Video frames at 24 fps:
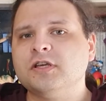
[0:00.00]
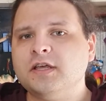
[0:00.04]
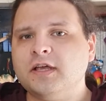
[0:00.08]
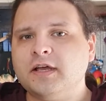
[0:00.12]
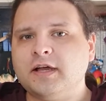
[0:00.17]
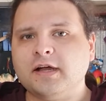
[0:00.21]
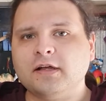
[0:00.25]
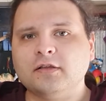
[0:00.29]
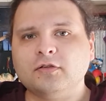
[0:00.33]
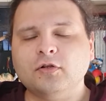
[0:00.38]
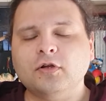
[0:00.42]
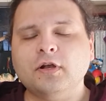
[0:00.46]

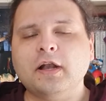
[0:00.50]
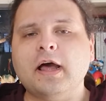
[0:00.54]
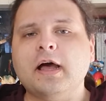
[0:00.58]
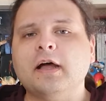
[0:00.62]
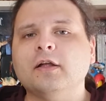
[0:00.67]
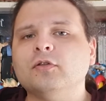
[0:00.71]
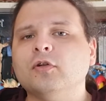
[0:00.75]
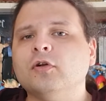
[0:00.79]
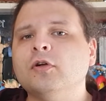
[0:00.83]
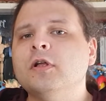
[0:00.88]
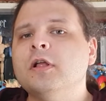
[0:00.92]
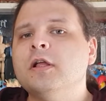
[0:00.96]

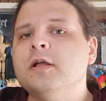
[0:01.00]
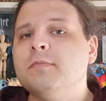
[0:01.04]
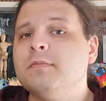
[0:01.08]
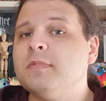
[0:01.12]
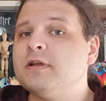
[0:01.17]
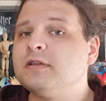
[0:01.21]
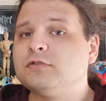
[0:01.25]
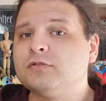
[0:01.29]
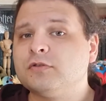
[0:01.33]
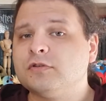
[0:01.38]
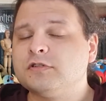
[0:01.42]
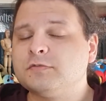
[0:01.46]
incartonato
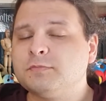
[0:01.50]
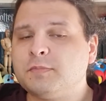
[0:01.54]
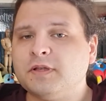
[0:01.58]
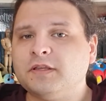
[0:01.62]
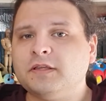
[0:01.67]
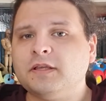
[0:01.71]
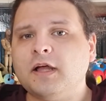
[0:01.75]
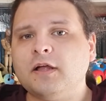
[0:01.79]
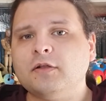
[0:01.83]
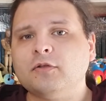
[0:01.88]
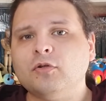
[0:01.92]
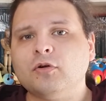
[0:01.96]
ma sto
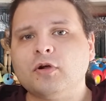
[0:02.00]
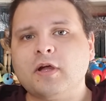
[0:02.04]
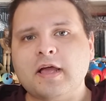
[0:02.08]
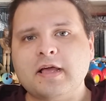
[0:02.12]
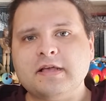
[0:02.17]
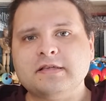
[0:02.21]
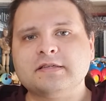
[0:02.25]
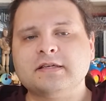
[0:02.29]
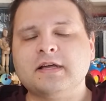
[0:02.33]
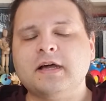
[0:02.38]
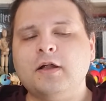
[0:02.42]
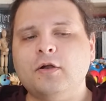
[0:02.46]
aspettando
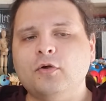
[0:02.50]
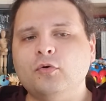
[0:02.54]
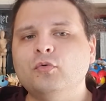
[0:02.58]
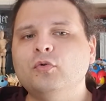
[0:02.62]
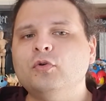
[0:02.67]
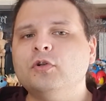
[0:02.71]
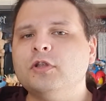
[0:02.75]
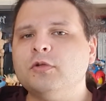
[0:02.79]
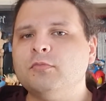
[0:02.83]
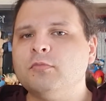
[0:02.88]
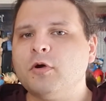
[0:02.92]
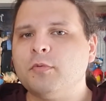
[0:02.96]
che esca
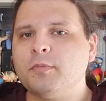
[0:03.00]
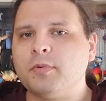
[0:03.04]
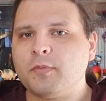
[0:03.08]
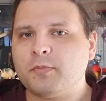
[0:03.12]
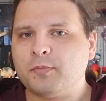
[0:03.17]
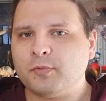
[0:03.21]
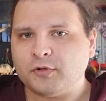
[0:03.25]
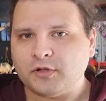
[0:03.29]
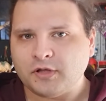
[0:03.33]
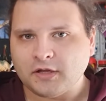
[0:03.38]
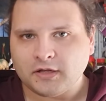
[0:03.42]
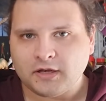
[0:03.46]
l'ultimo per
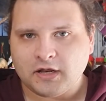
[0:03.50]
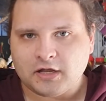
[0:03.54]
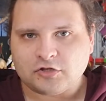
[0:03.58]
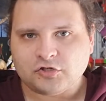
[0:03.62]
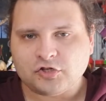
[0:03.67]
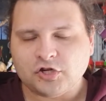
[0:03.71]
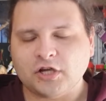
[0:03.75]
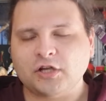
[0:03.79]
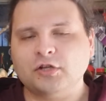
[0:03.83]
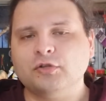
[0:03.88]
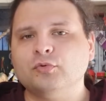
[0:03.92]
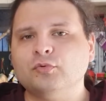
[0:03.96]
poter
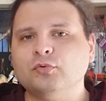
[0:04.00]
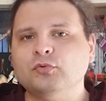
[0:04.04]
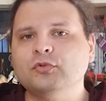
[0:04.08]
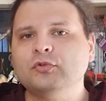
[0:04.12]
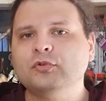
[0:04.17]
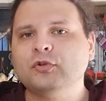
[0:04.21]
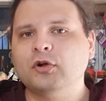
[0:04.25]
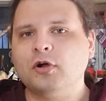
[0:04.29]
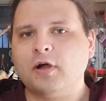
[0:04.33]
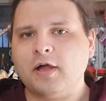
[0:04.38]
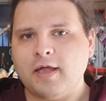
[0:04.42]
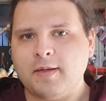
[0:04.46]
leggere
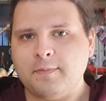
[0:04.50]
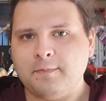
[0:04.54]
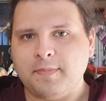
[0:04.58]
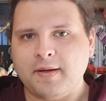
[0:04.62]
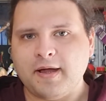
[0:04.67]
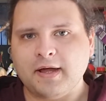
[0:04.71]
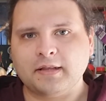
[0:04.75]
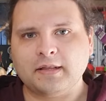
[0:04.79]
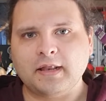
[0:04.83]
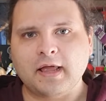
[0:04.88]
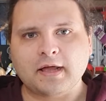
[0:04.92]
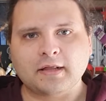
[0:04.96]
tutto e
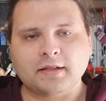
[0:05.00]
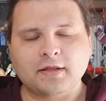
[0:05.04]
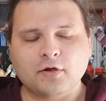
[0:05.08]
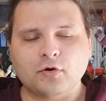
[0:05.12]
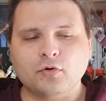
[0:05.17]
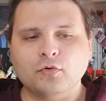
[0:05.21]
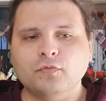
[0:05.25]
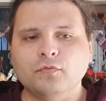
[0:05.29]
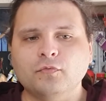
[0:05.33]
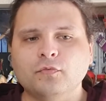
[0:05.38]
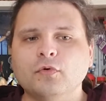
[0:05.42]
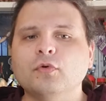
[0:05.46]
parlarne
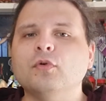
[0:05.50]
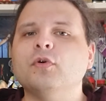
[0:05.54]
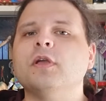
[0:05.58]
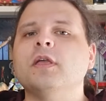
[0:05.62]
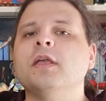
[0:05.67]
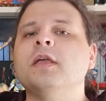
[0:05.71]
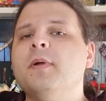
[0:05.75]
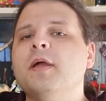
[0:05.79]
con voi.